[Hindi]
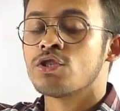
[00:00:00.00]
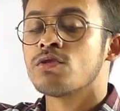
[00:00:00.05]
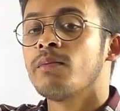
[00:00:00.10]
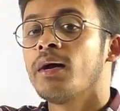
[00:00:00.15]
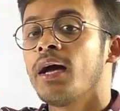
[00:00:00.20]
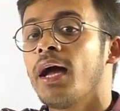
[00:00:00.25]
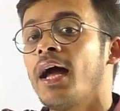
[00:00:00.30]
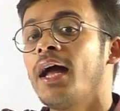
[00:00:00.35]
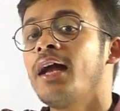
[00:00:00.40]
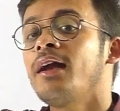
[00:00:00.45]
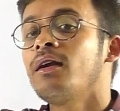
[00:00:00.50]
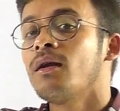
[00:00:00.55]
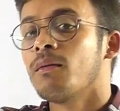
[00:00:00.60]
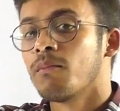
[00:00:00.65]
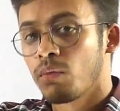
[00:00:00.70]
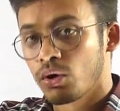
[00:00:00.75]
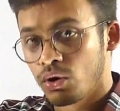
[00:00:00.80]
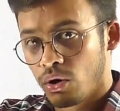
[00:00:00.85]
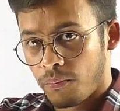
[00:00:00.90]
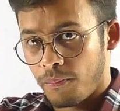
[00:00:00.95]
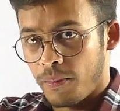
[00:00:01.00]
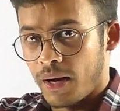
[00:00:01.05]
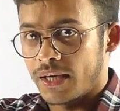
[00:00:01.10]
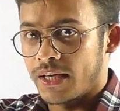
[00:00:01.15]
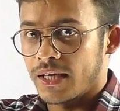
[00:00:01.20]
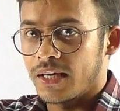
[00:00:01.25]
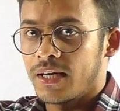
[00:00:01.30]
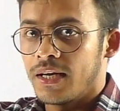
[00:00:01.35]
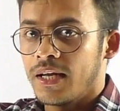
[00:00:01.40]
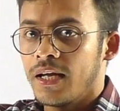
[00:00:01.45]
जिसमें एन नंबर ऑफ
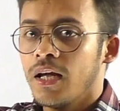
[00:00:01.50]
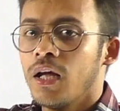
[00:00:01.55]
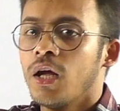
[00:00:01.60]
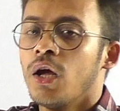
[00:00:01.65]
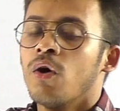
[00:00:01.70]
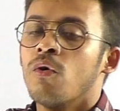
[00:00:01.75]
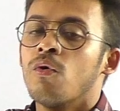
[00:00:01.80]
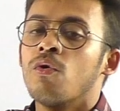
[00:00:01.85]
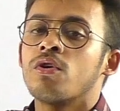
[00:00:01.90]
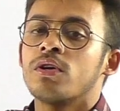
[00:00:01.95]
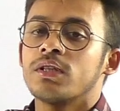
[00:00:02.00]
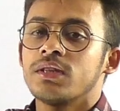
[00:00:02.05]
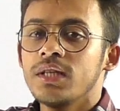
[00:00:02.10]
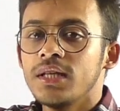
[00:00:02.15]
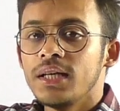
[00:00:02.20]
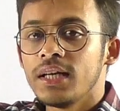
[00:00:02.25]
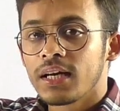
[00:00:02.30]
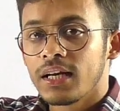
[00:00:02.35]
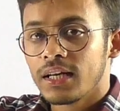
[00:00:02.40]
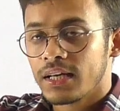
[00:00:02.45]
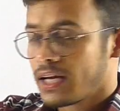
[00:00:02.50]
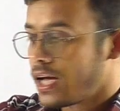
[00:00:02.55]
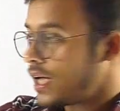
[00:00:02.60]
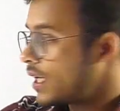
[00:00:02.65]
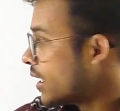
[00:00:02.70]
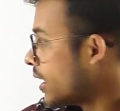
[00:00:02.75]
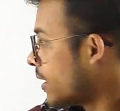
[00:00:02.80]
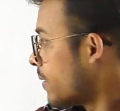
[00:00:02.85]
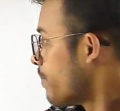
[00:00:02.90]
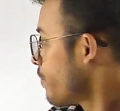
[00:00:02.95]
पार्टिकल है वो कितनी निकल के
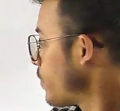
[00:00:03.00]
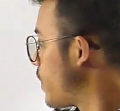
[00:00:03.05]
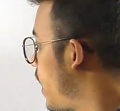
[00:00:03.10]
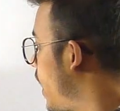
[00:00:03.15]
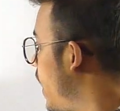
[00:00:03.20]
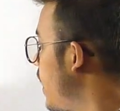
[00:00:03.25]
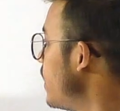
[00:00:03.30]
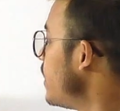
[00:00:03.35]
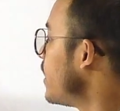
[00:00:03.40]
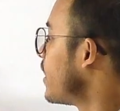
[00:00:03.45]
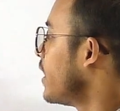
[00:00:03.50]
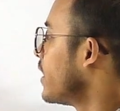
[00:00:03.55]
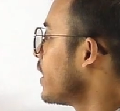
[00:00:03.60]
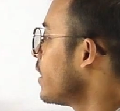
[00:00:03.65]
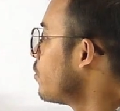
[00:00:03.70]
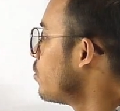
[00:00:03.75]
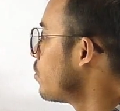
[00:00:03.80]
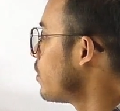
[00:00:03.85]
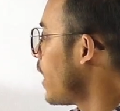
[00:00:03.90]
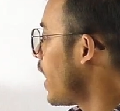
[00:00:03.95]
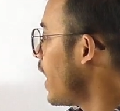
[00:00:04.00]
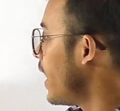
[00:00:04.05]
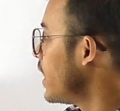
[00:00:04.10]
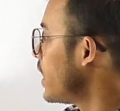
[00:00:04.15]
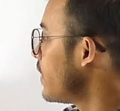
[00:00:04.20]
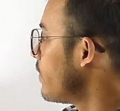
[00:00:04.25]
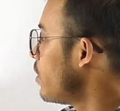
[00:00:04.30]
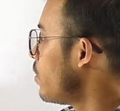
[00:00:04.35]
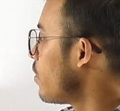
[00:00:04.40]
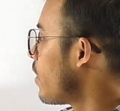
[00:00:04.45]
आएंगी एन निकल गए क्योंकि आई
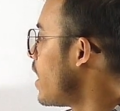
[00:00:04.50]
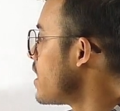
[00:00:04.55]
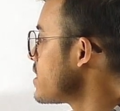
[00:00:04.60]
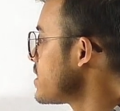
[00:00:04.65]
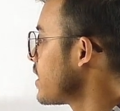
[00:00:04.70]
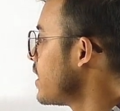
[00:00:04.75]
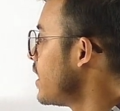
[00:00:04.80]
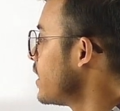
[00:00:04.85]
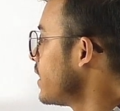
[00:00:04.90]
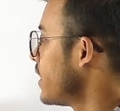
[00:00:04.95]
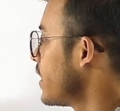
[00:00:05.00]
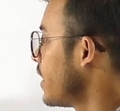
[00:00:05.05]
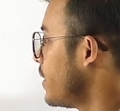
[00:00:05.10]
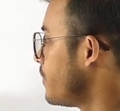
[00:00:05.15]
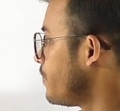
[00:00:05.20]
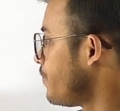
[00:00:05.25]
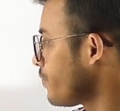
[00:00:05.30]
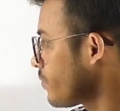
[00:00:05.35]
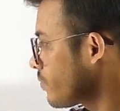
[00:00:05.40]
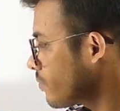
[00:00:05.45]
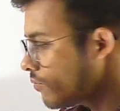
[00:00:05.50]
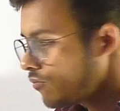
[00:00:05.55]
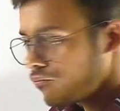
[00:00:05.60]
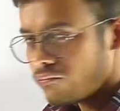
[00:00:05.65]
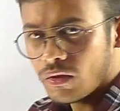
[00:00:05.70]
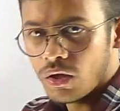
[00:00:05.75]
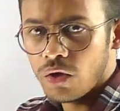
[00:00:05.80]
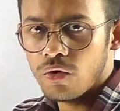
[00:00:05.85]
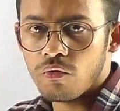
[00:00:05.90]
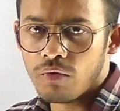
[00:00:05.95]
की वैल्यू कहाँ से कहाँ तक है
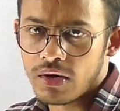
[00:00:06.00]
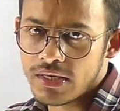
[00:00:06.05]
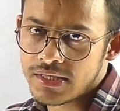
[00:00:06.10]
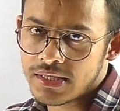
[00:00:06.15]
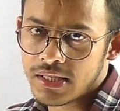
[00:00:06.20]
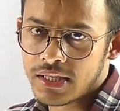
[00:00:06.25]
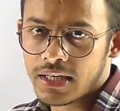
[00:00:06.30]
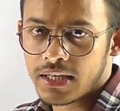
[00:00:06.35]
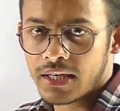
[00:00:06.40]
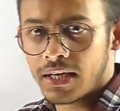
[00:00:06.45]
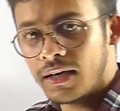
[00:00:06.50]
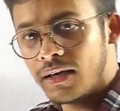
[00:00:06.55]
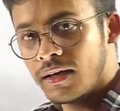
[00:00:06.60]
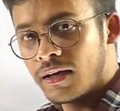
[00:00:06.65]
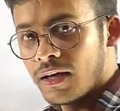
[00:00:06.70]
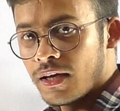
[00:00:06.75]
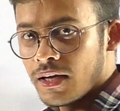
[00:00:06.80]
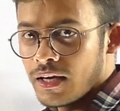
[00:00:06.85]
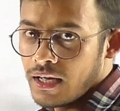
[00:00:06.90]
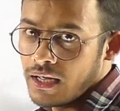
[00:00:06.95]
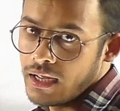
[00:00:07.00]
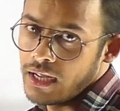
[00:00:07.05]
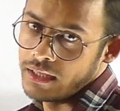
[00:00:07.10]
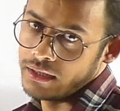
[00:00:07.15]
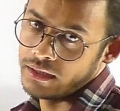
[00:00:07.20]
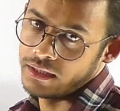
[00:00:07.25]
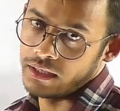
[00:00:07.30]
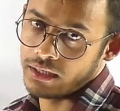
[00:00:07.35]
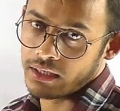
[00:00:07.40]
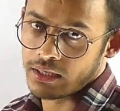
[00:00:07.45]
वन से लेकर
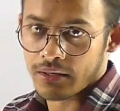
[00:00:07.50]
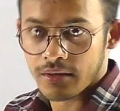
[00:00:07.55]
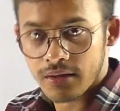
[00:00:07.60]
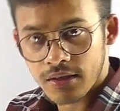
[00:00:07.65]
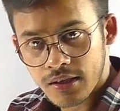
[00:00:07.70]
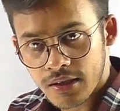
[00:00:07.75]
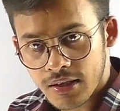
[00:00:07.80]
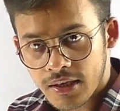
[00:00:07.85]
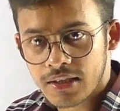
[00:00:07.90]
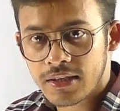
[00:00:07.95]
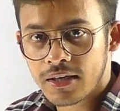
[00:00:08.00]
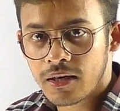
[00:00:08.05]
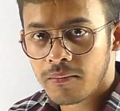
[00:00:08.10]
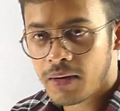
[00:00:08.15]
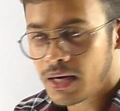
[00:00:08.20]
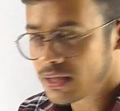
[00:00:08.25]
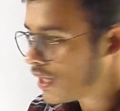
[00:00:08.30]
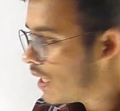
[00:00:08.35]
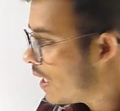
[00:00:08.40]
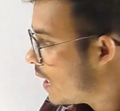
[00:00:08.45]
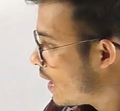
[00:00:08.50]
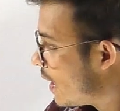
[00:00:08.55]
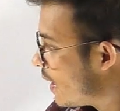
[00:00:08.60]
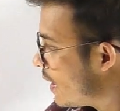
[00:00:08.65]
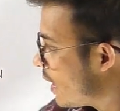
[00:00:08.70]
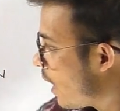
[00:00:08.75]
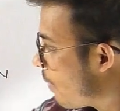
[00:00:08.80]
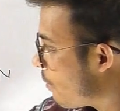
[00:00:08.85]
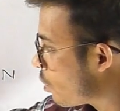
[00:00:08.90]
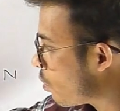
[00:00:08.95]
एन तक है कि जरा बात
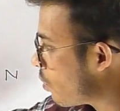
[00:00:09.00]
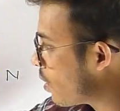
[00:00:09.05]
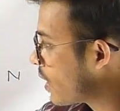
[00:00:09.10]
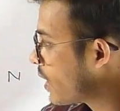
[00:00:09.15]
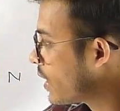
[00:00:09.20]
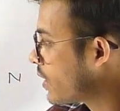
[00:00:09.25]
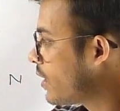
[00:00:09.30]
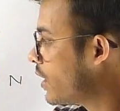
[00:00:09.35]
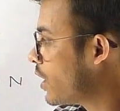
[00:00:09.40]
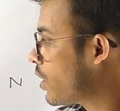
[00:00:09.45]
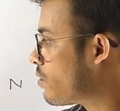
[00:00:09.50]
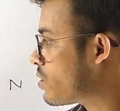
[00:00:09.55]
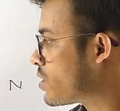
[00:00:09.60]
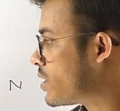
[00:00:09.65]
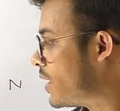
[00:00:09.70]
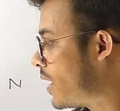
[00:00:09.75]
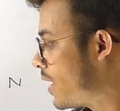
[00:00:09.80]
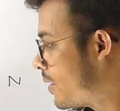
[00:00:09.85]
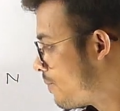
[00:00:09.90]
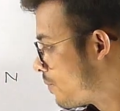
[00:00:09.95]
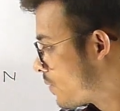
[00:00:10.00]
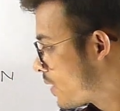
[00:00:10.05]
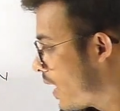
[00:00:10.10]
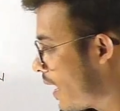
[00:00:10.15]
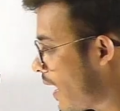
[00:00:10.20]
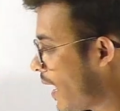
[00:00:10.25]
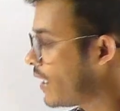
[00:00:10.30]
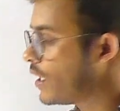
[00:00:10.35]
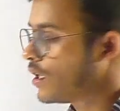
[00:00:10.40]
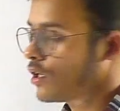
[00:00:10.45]
यानी यहाँ पर टोटल कितनी इक्वेशन है
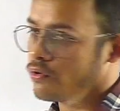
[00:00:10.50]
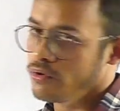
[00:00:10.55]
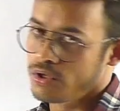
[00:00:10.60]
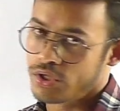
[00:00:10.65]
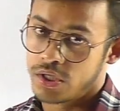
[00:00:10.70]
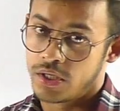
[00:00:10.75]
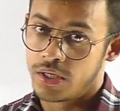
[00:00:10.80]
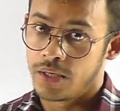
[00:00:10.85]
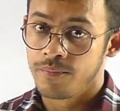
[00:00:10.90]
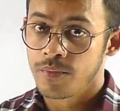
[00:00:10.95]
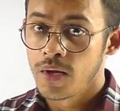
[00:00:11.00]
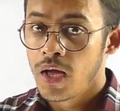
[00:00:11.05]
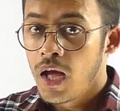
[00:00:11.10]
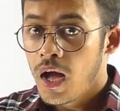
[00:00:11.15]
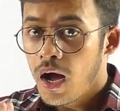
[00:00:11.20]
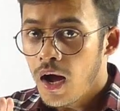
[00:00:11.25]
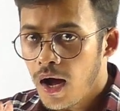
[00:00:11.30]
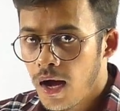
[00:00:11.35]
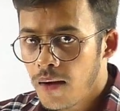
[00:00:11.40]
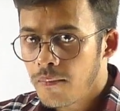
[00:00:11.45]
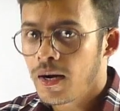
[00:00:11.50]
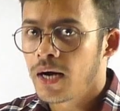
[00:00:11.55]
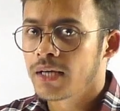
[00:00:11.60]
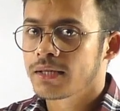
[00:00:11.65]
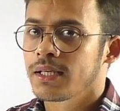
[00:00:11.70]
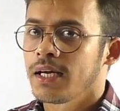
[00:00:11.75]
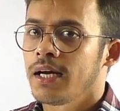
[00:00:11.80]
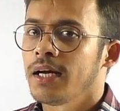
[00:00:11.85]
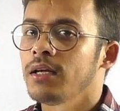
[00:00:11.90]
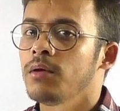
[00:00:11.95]
एन इक्वेशन है अब
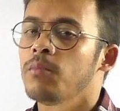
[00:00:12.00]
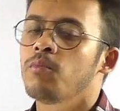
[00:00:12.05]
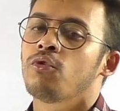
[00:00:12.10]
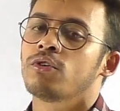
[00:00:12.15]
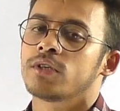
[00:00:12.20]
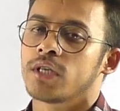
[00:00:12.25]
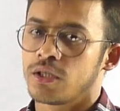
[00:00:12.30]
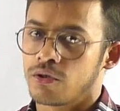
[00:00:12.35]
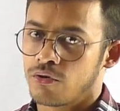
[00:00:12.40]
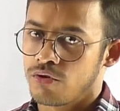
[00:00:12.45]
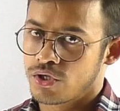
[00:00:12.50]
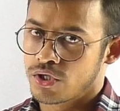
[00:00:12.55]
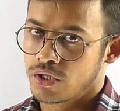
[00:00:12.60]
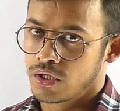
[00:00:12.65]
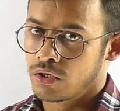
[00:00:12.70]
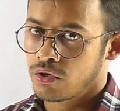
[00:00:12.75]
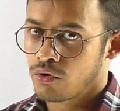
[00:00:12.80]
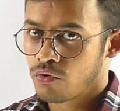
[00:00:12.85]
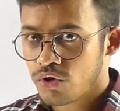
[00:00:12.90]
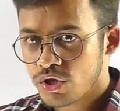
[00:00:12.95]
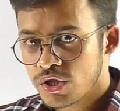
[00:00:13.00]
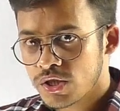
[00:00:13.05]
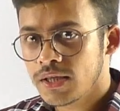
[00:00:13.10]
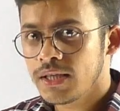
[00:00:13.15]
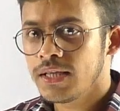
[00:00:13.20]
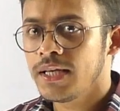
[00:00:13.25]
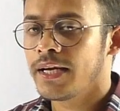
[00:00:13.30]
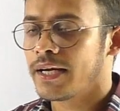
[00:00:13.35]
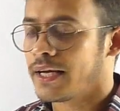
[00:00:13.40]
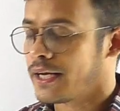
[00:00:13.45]
आता है इंपॉर्टेंट क्वेश्चन
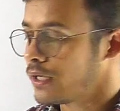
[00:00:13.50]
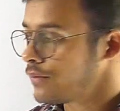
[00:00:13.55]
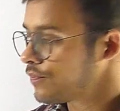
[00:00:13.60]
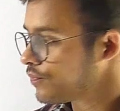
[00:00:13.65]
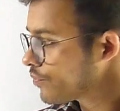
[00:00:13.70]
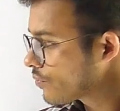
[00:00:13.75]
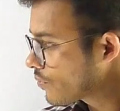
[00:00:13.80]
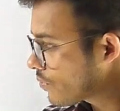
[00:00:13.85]
क्वेश्चन ये है